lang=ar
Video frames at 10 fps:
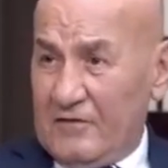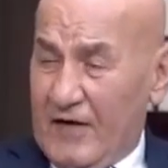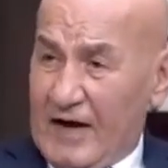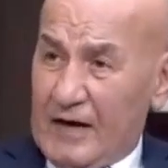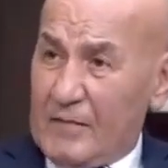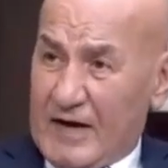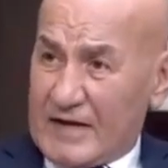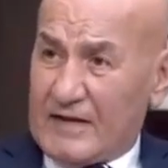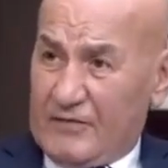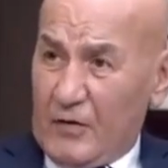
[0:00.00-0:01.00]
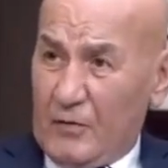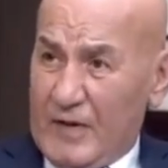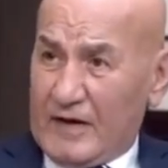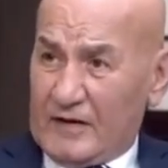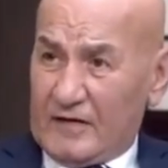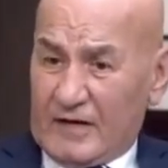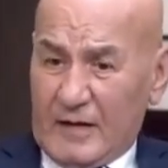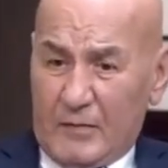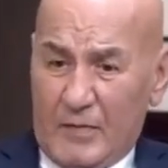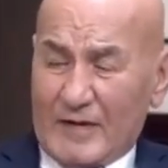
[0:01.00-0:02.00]
فعلا مارست فيهم مهنه
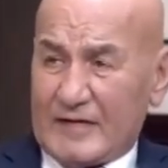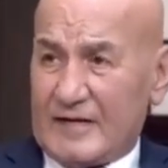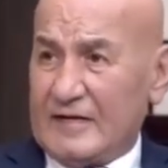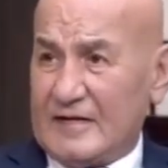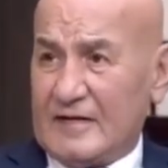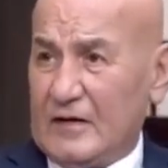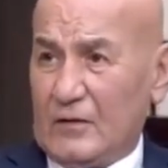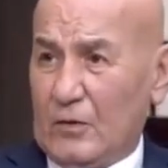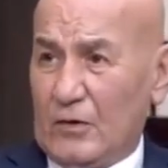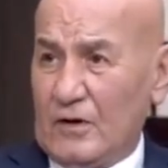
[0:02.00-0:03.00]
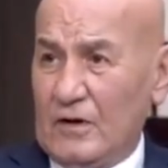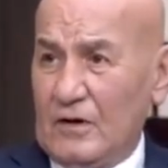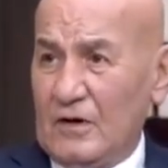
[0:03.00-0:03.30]
الطب بعد الست سنين دول